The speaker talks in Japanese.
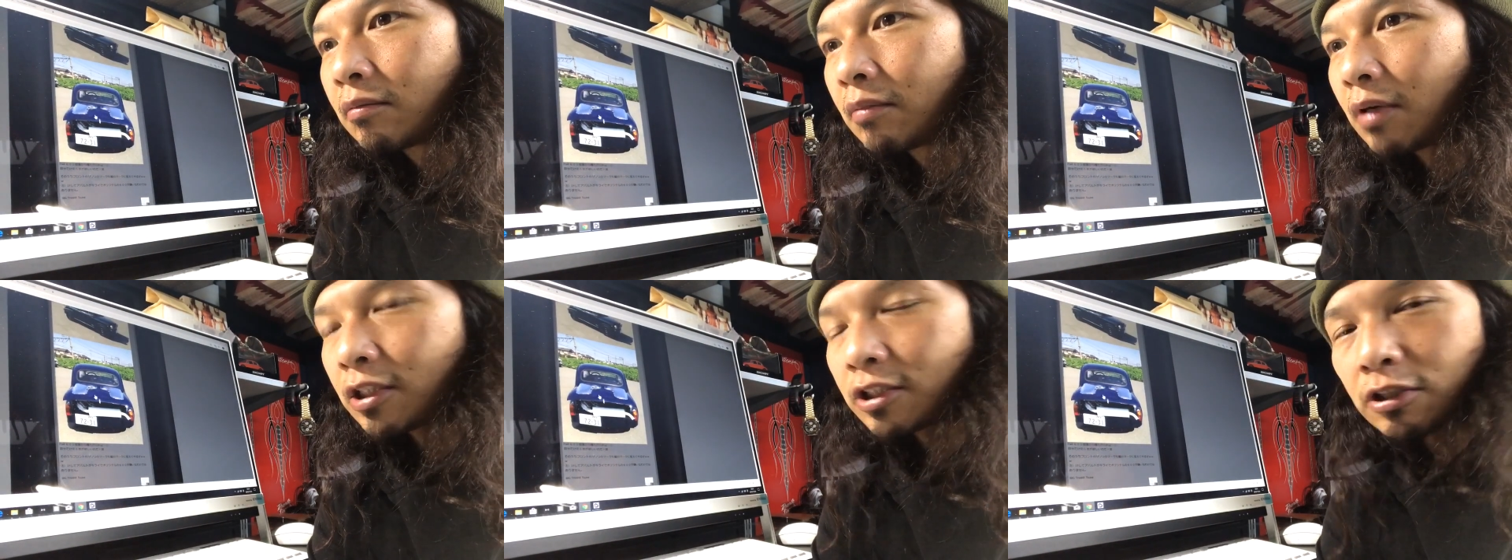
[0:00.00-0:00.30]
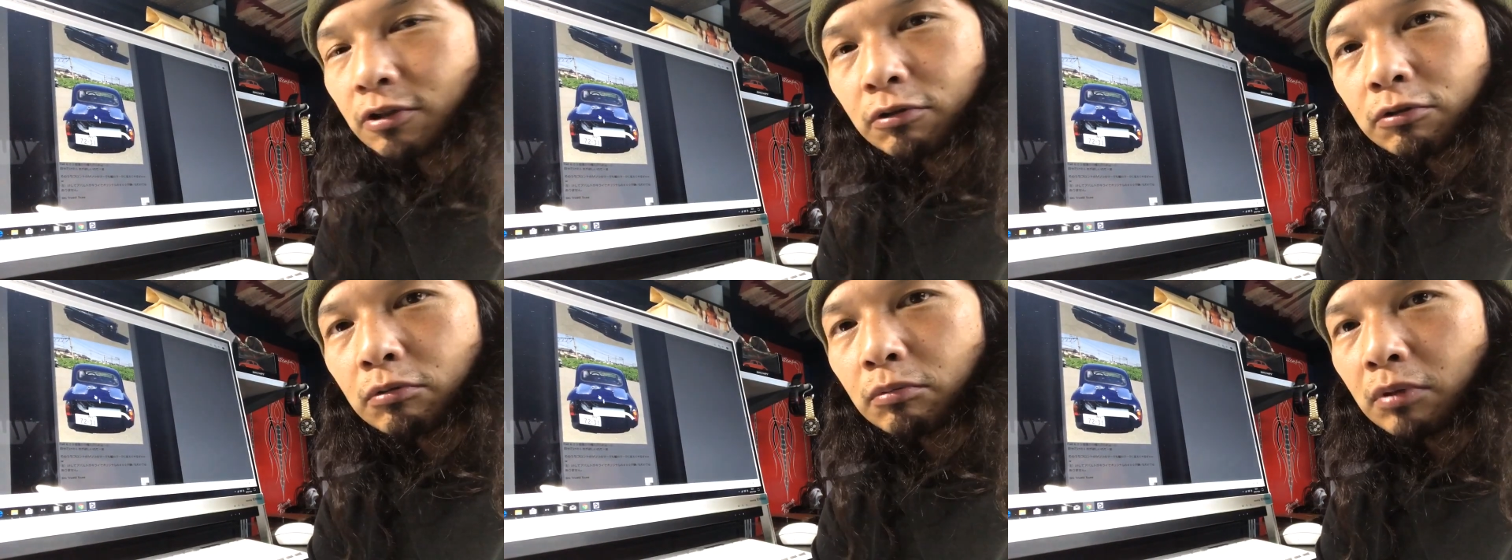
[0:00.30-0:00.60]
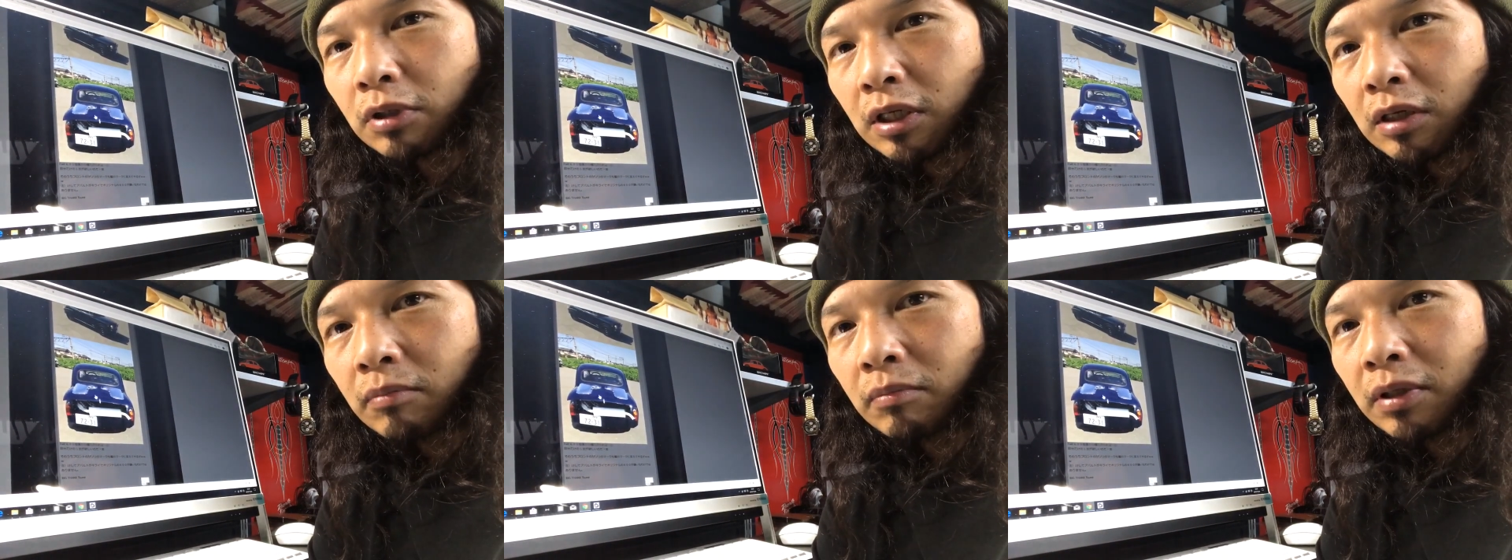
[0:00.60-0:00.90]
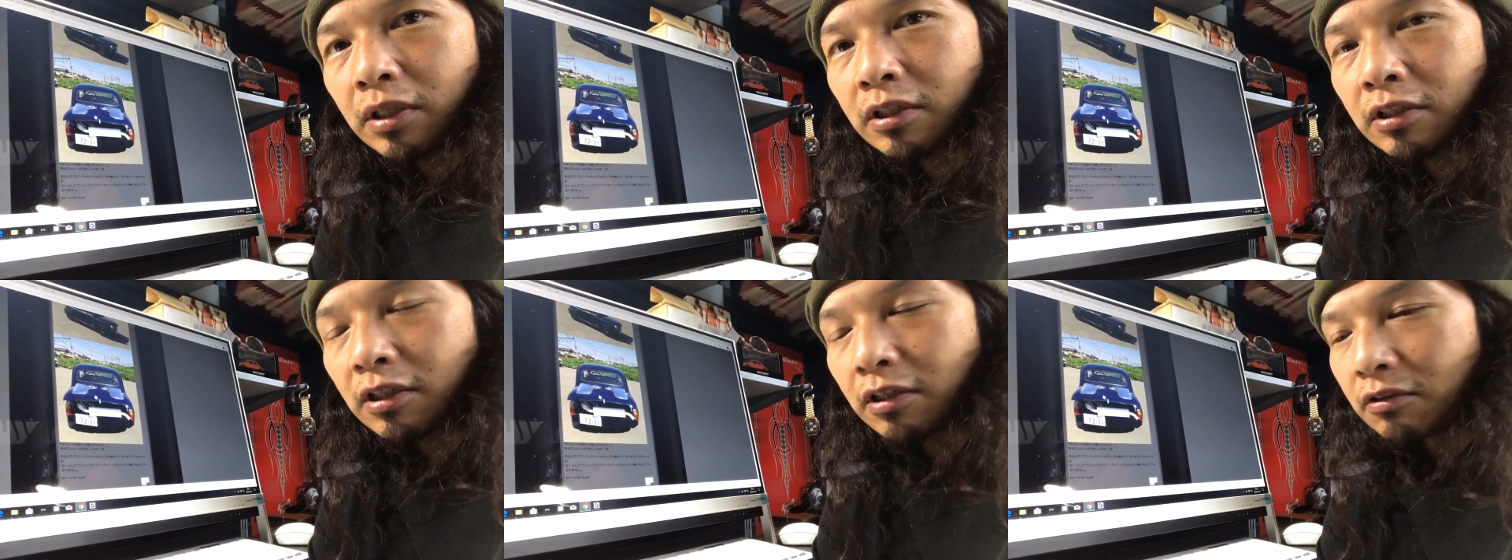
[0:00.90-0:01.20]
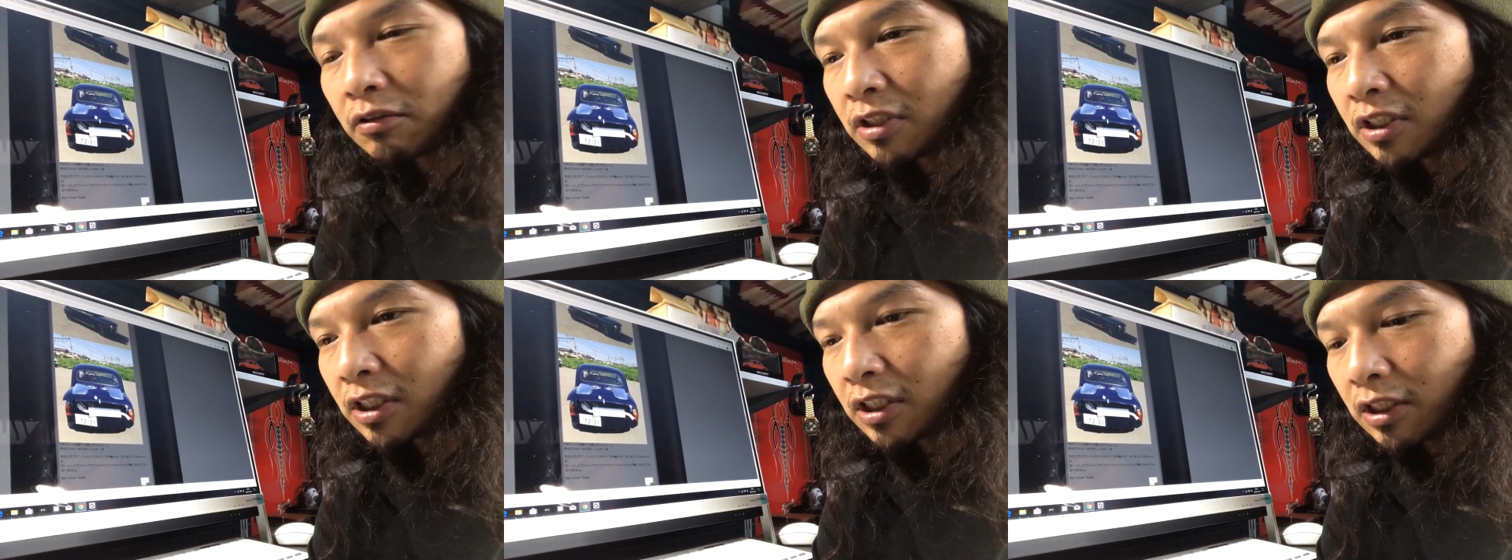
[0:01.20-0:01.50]
まあ、仕事も頑張って
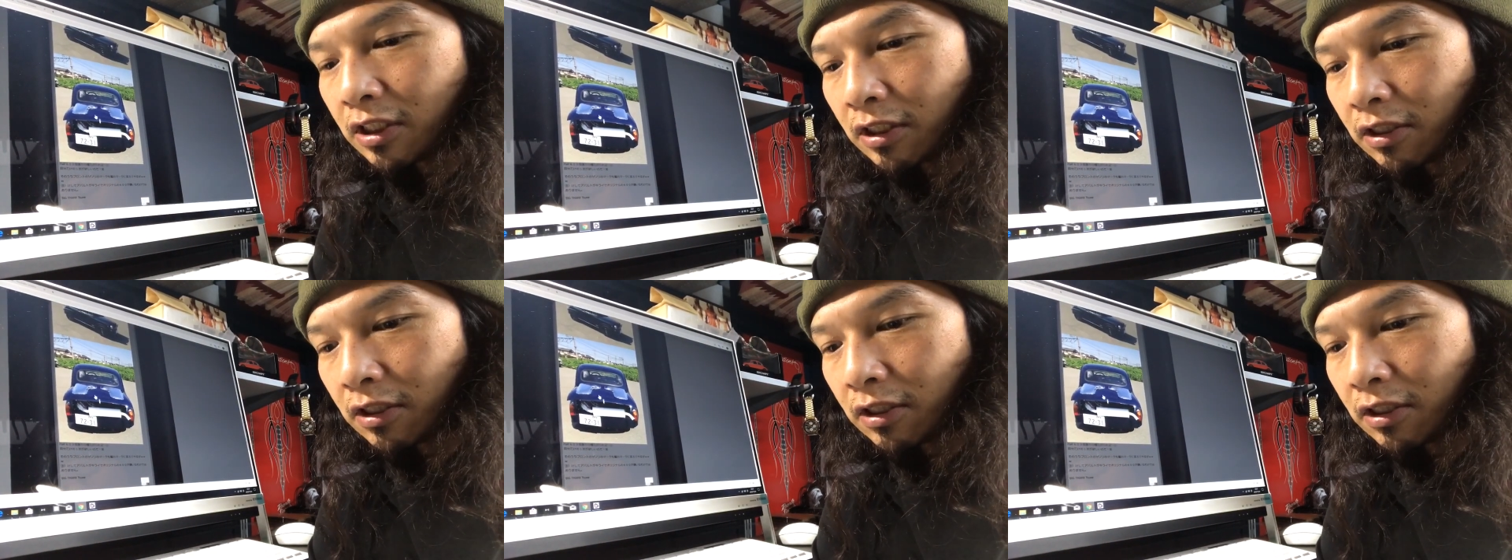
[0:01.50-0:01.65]
るし、